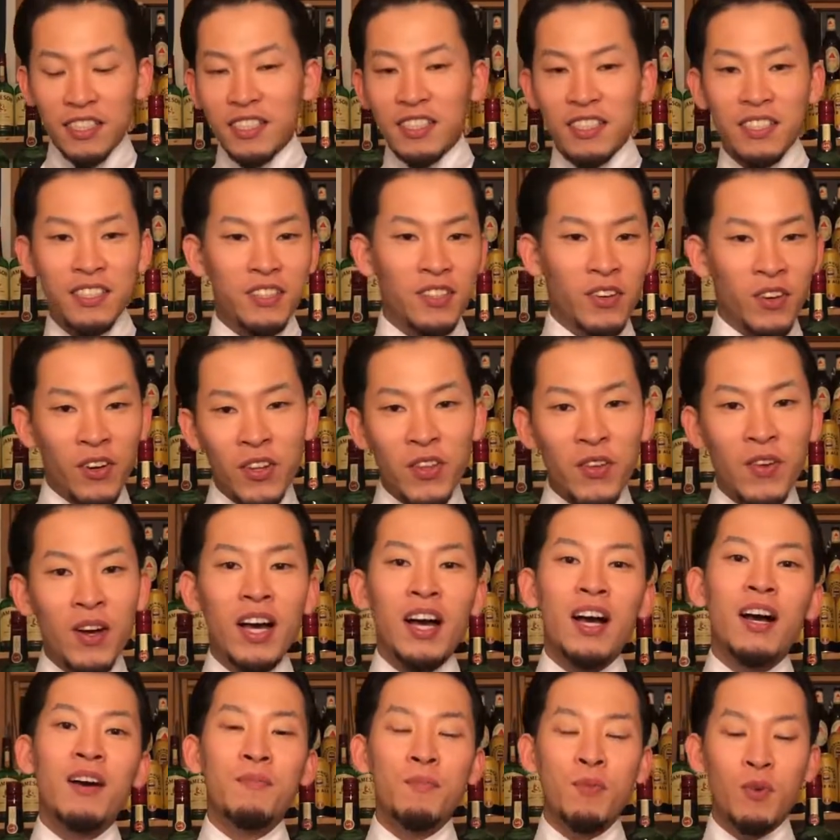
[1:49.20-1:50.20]
それで
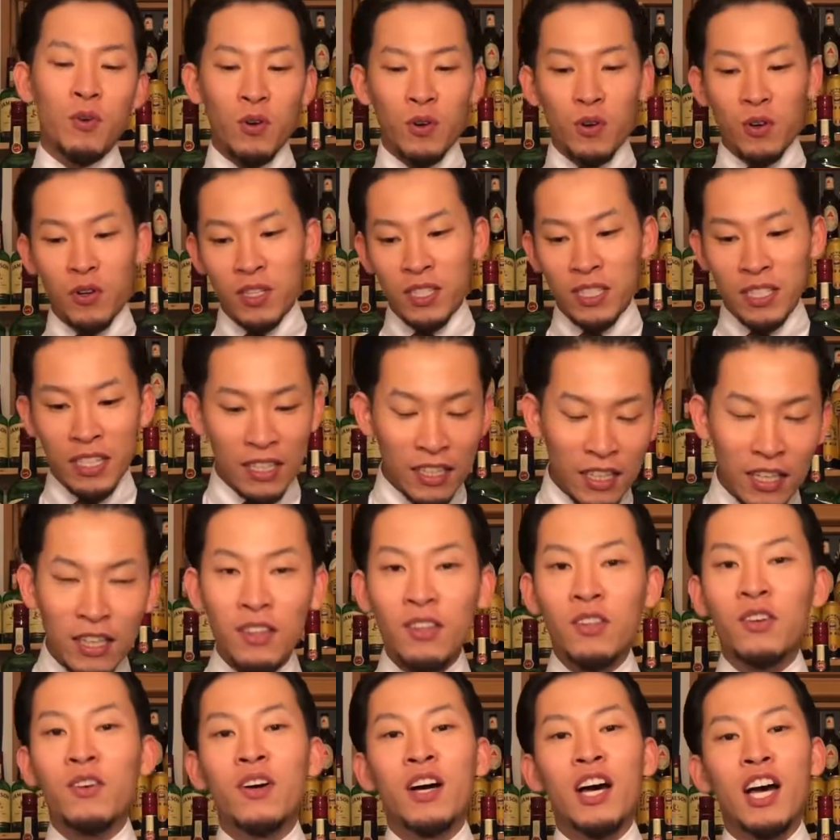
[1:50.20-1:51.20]
はもうさ
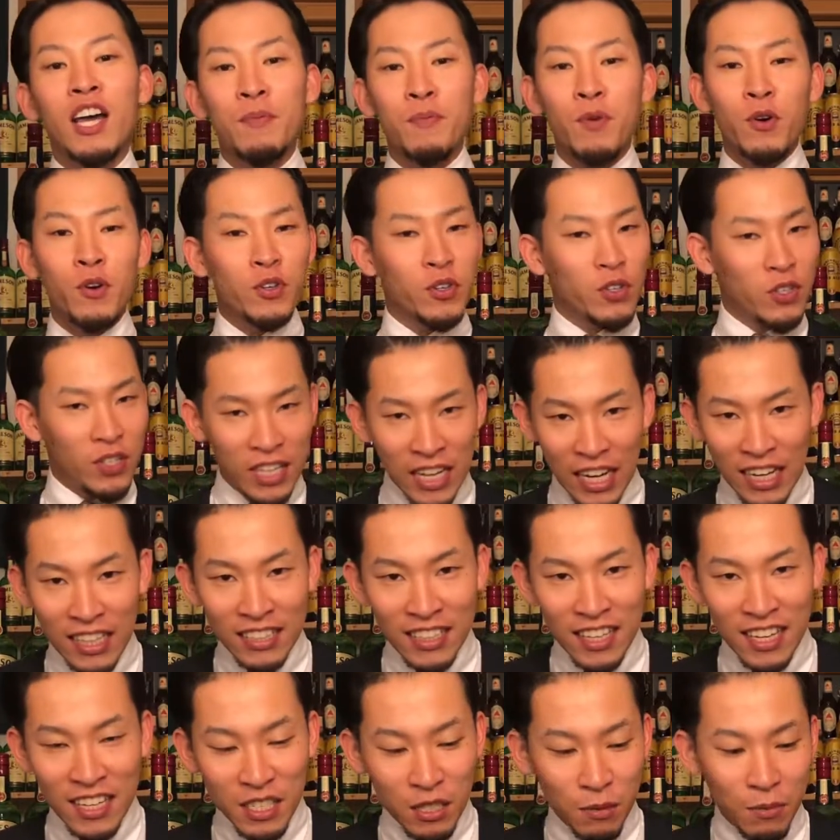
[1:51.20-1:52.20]
さっとハイボール完
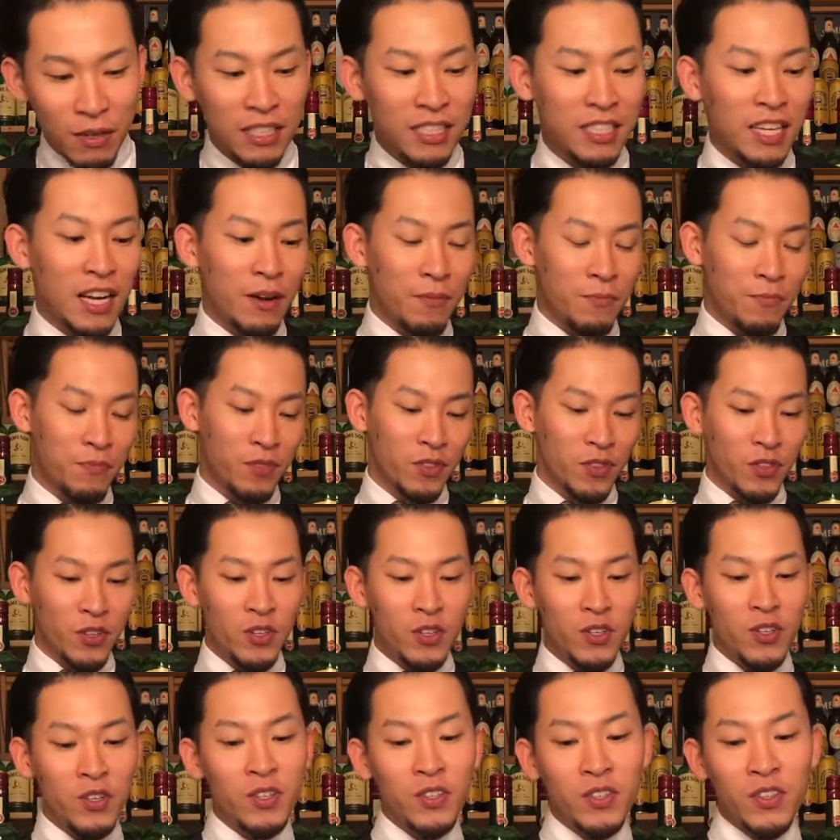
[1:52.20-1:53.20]
成しましたと
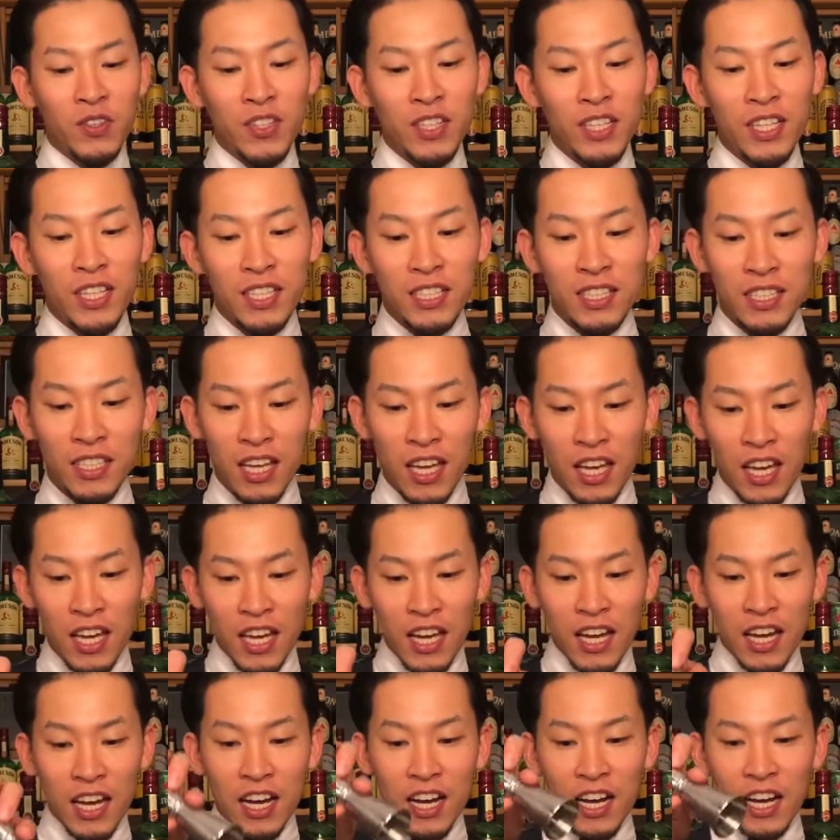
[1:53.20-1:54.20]
いうことでですね
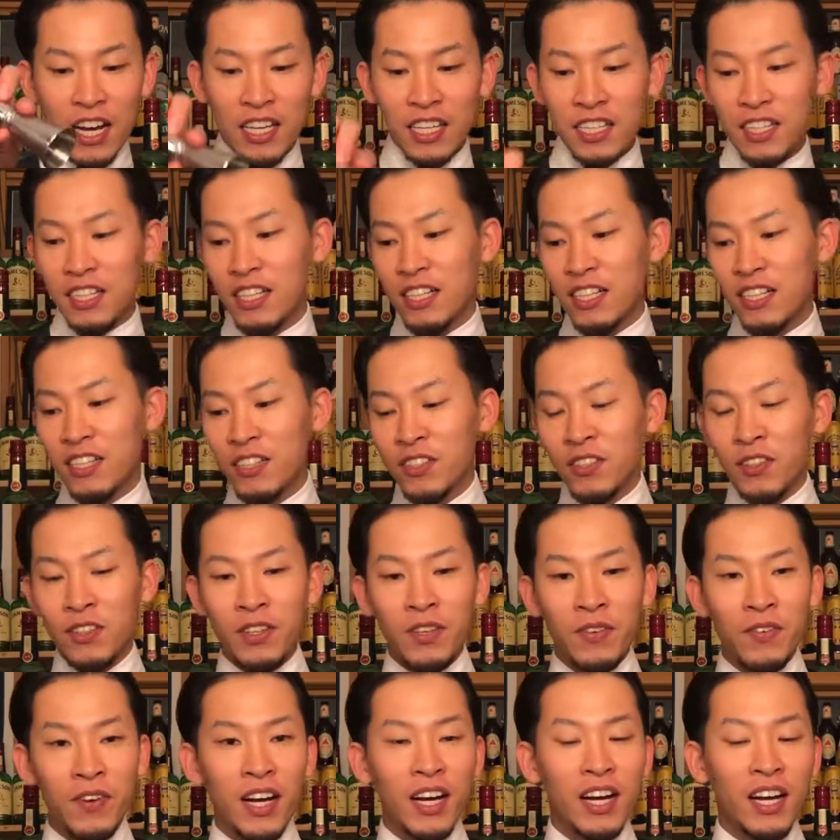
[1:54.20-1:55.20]
はいそれ
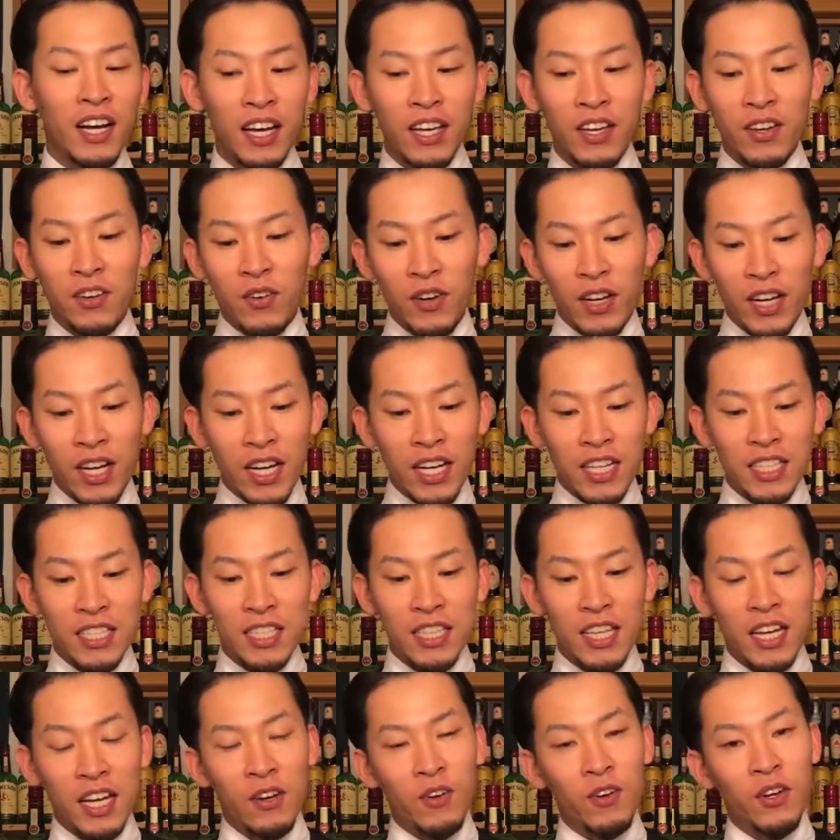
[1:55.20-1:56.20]
では、はい、これからじゃ
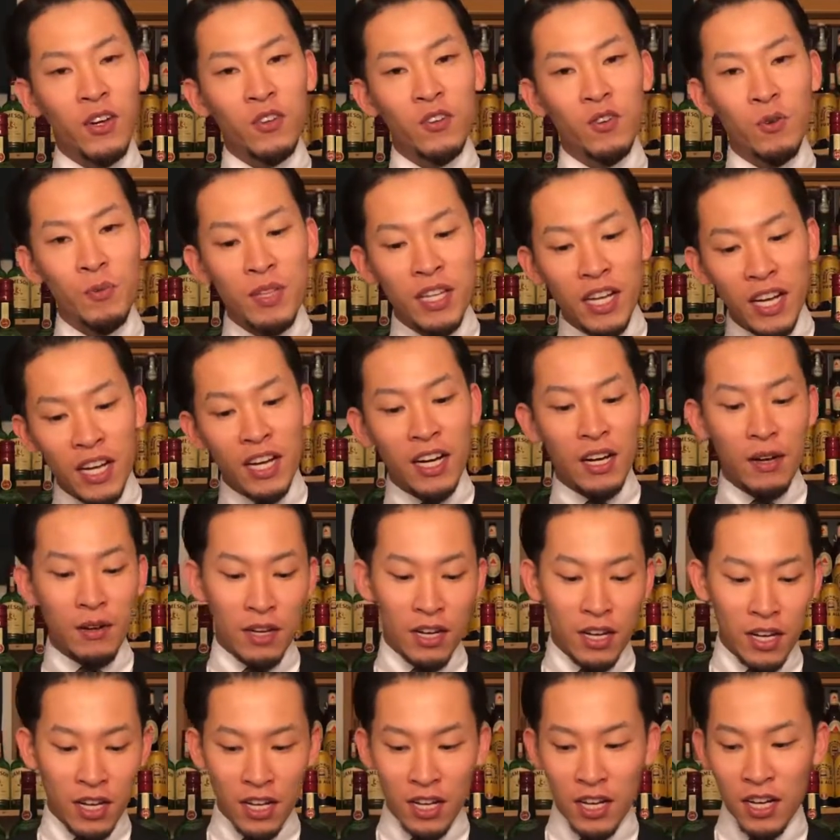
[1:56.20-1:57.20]
ねこれを飲みながら
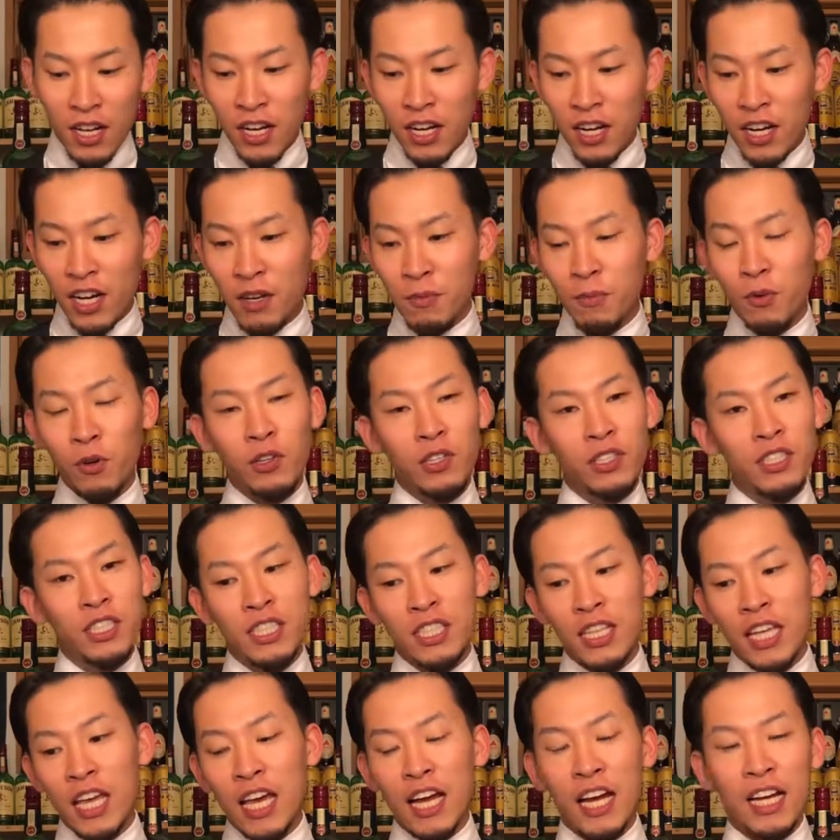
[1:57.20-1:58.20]
ハイボールにつ
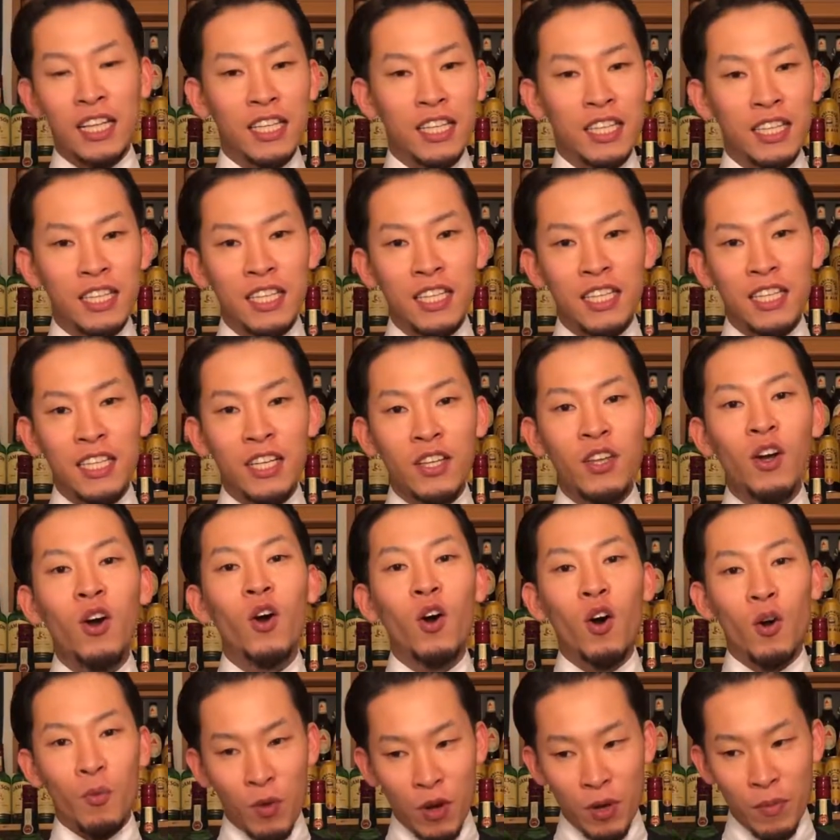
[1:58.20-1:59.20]
いて語っていきたいと
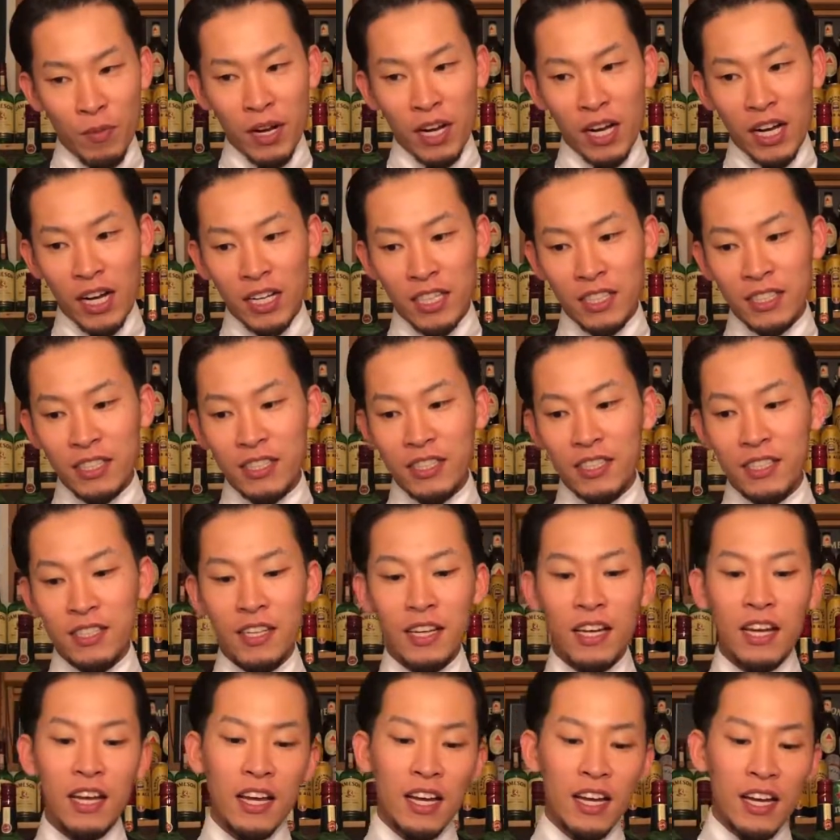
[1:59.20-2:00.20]
思います
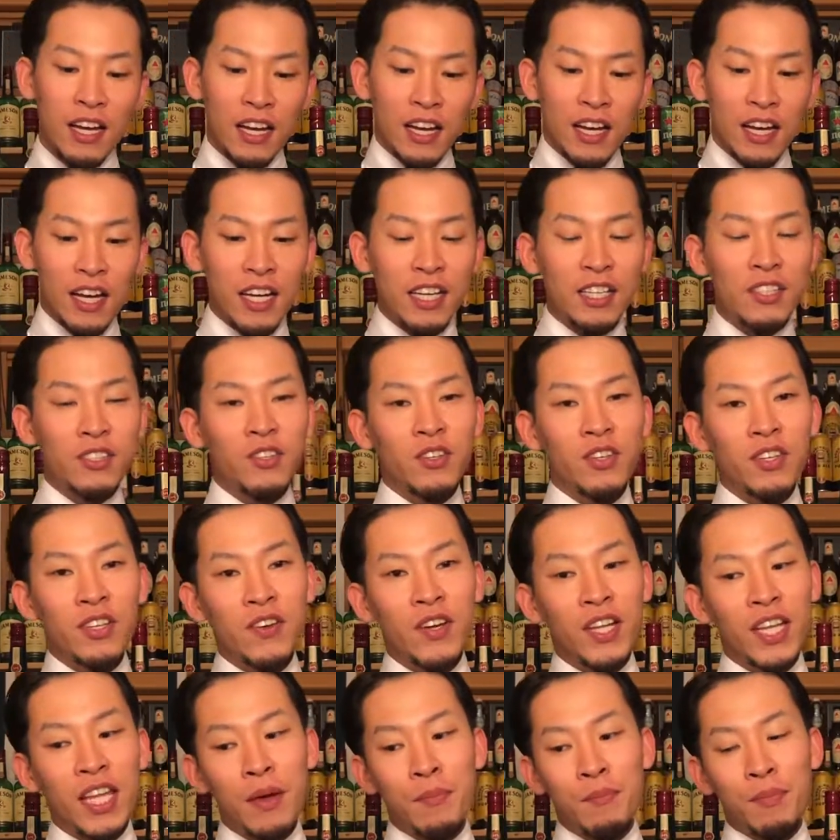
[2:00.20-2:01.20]
はいそれで
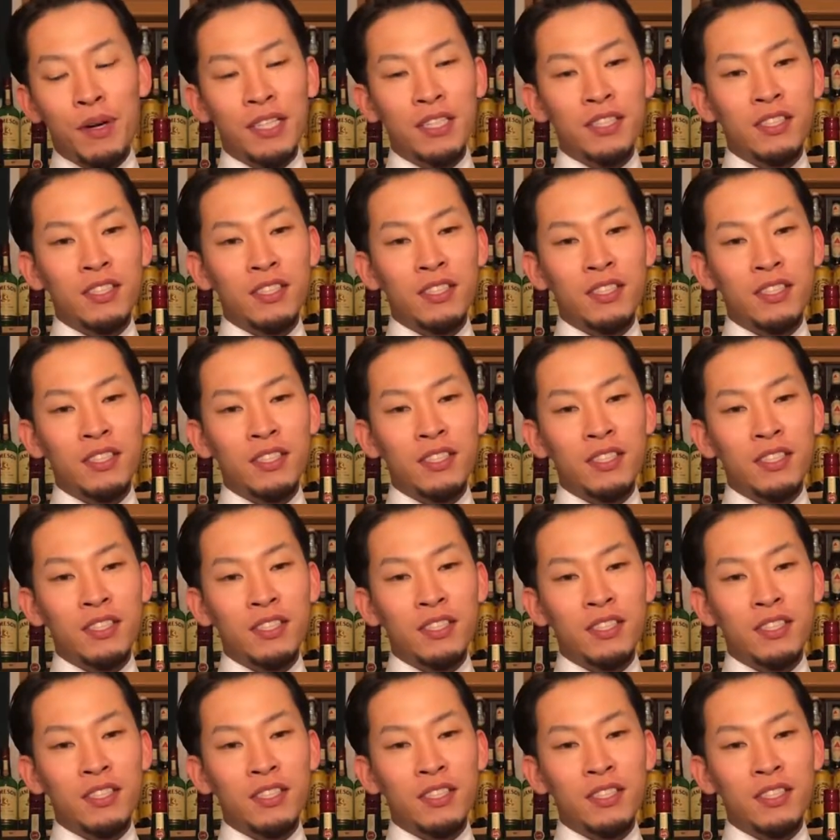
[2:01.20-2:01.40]
はねま